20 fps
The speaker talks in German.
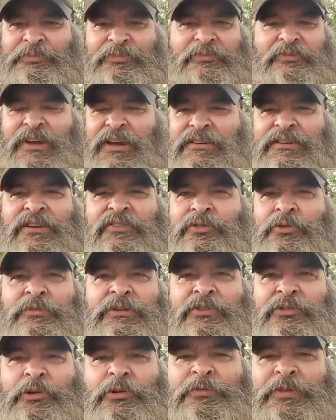werden ja
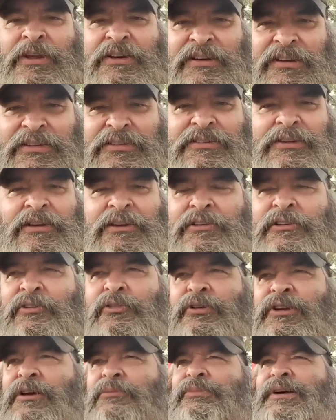sowieso vernichtet
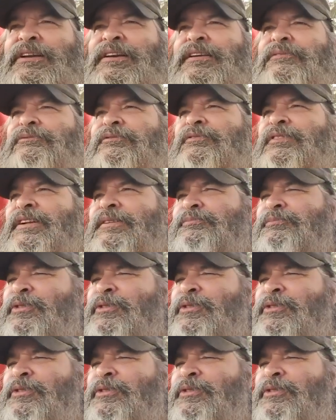oder man will,